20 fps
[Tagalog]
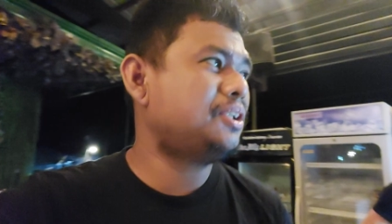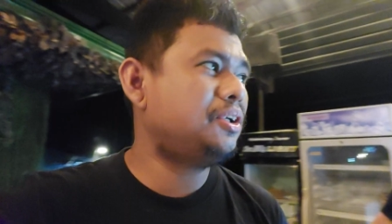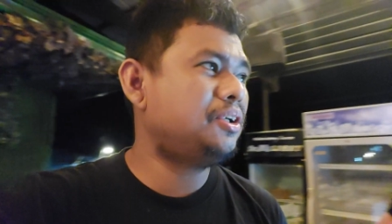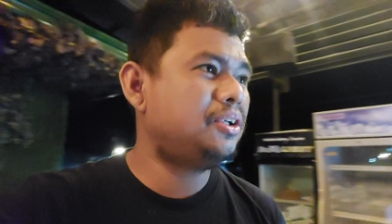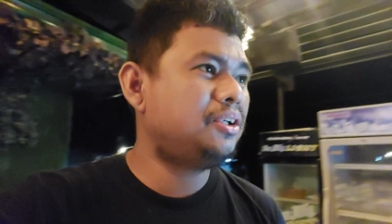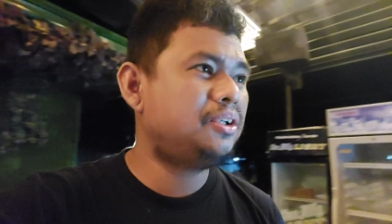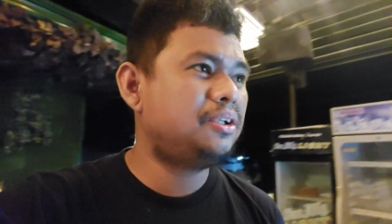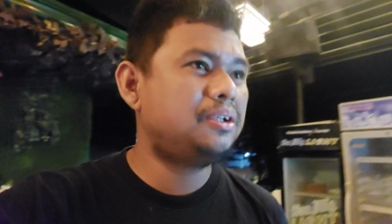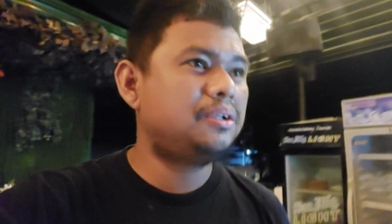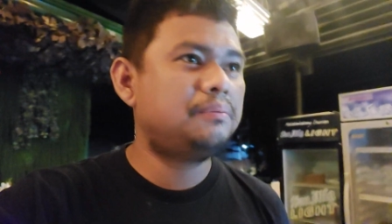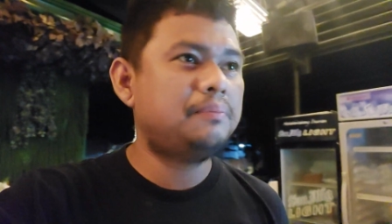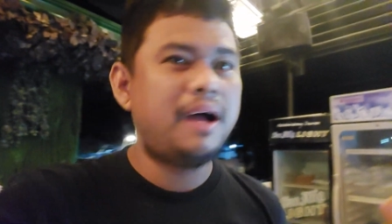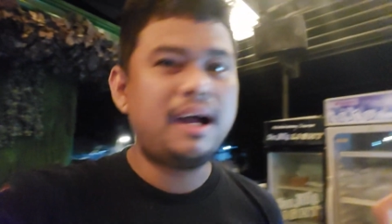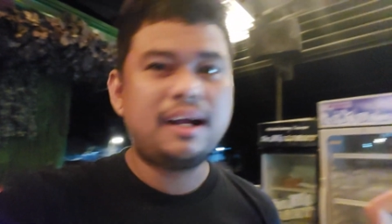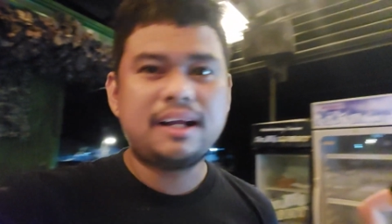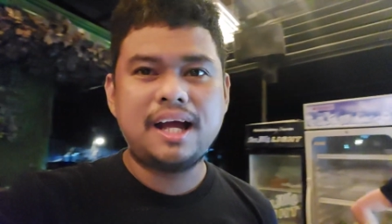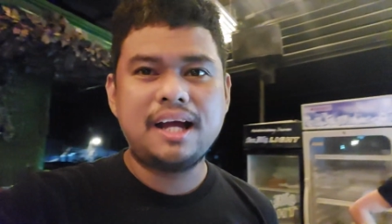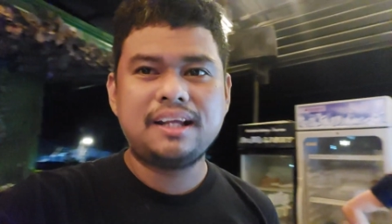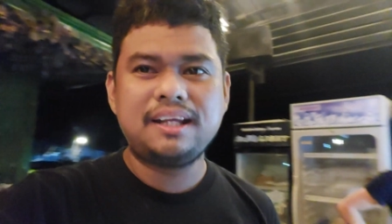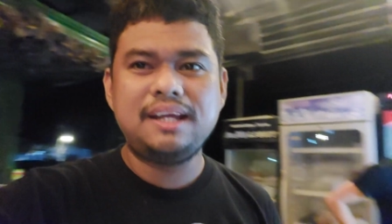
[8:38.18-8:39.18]
so mga
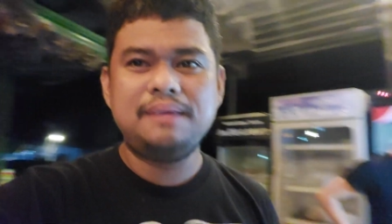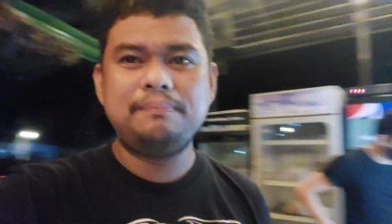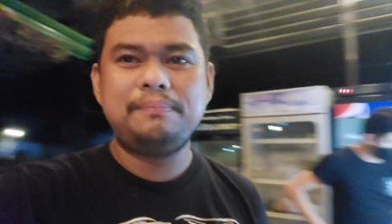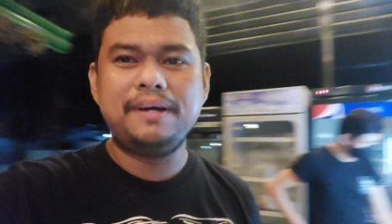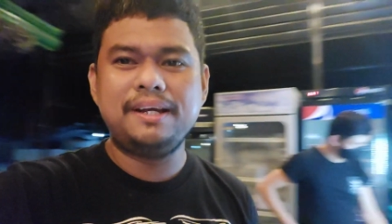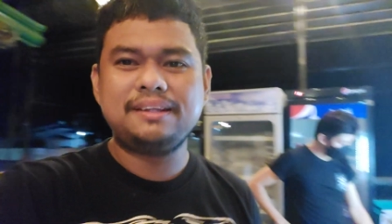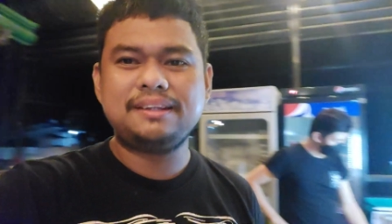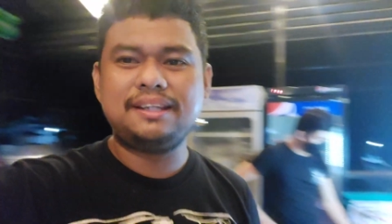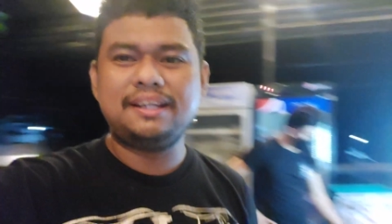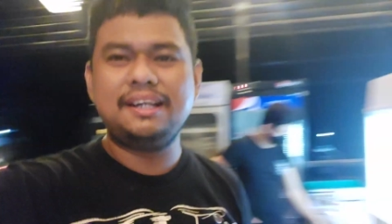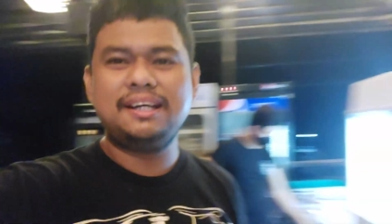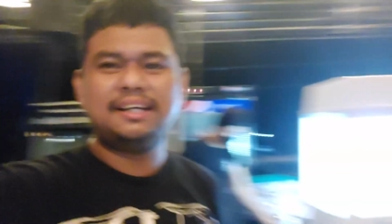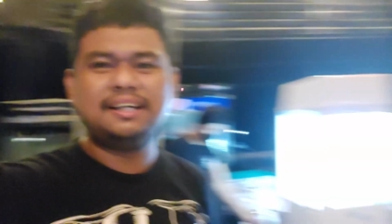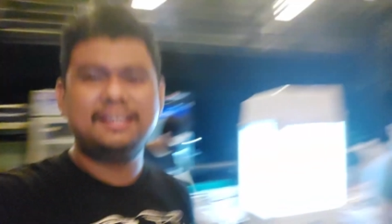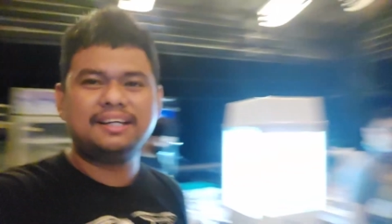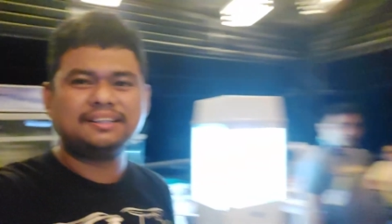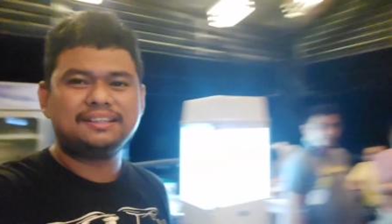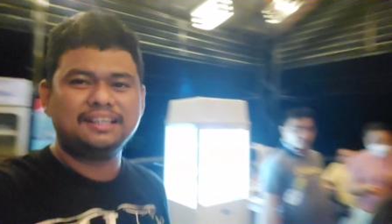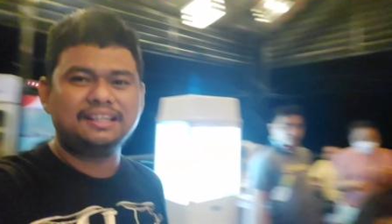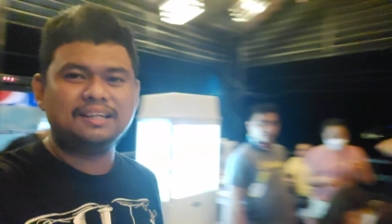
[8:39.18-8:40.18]
kakibat,
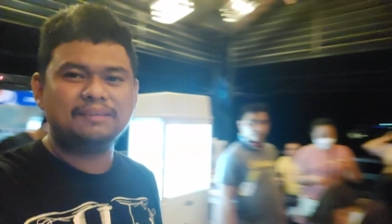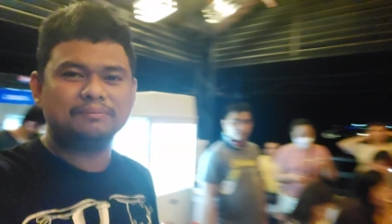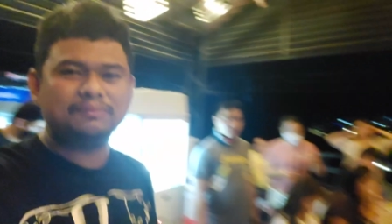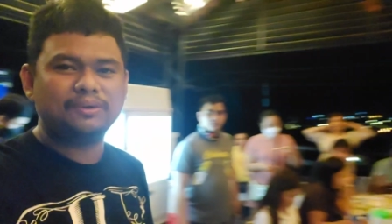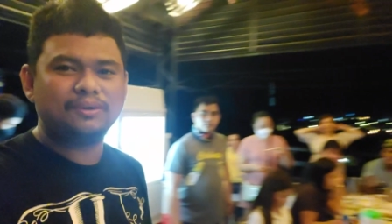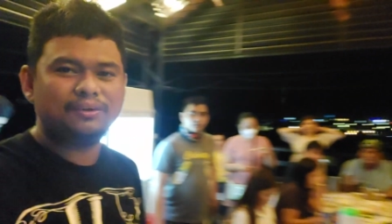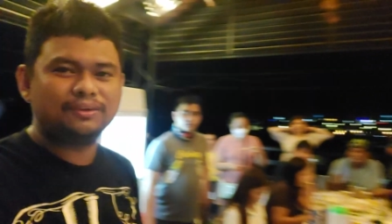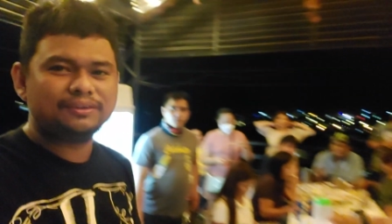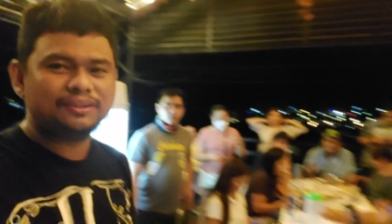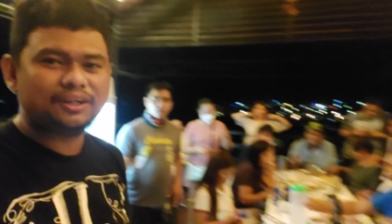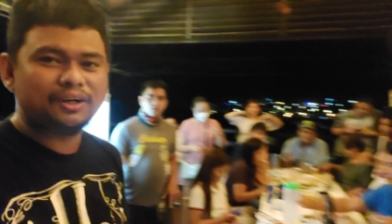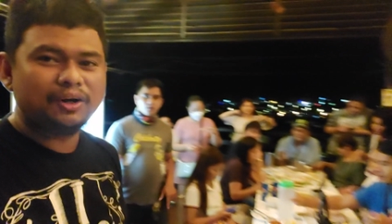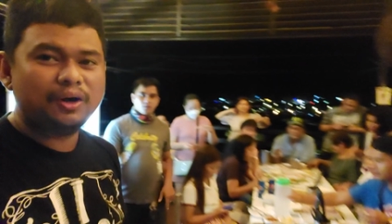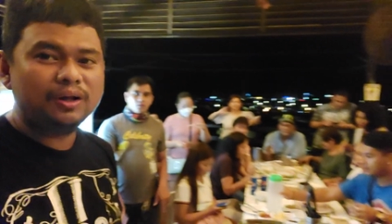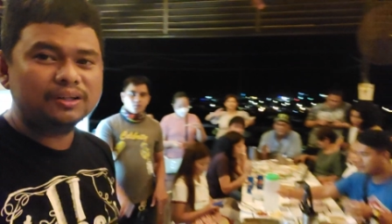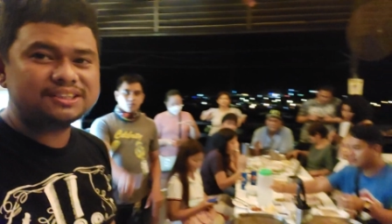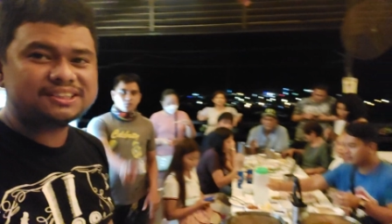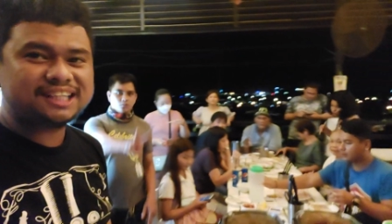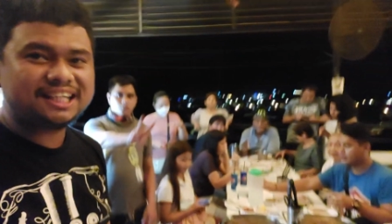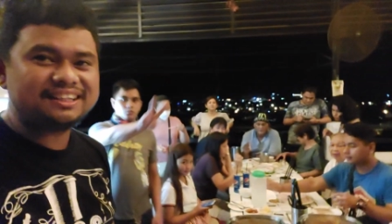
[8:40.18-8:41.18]
uh, tinan mo, they're
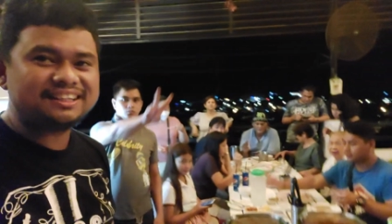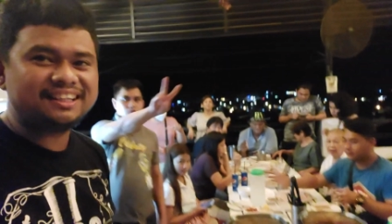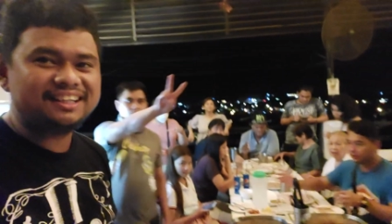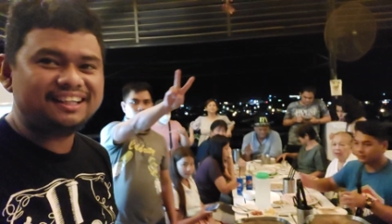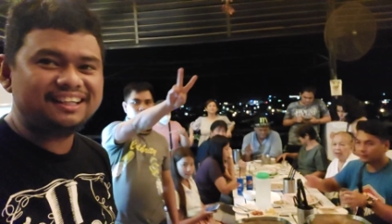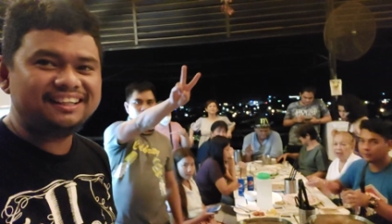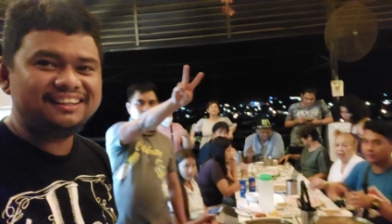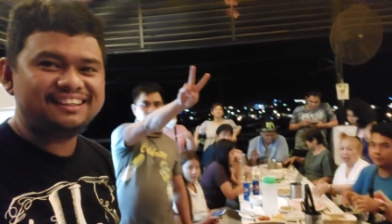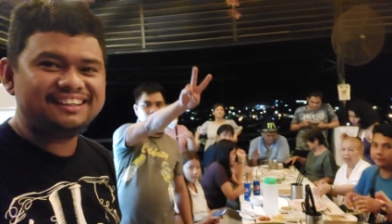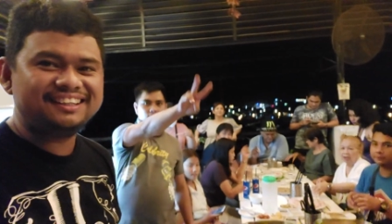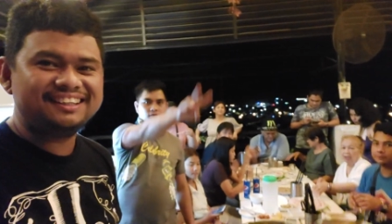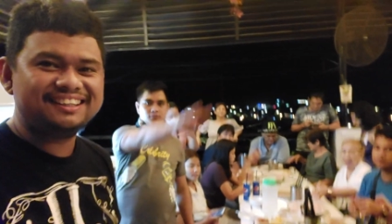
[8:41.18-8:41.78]
all settled.